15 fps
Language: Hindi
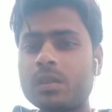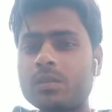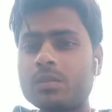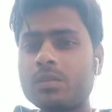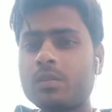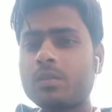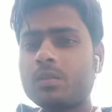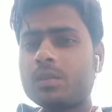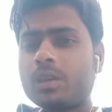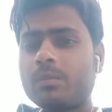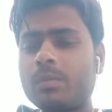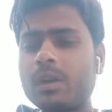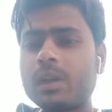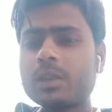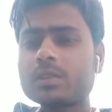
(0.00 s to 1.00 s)
तो
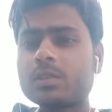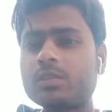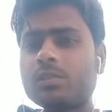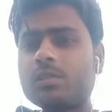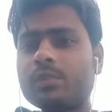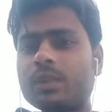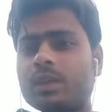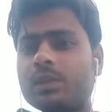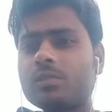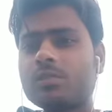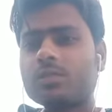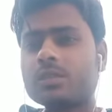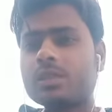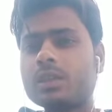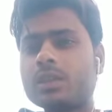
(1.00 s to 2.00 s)
नंबर एक जलोड़ मिट्टी जो
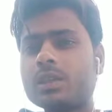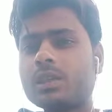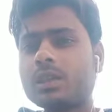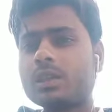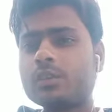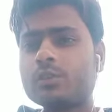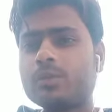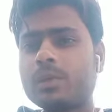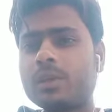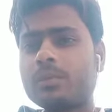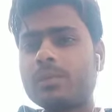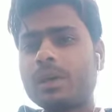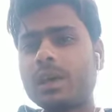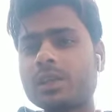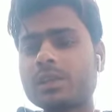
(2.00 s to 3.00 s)
होती है इसमें हम
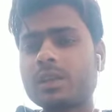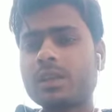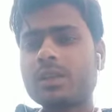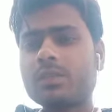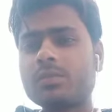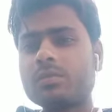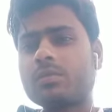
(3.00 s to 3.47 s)
बात करें तो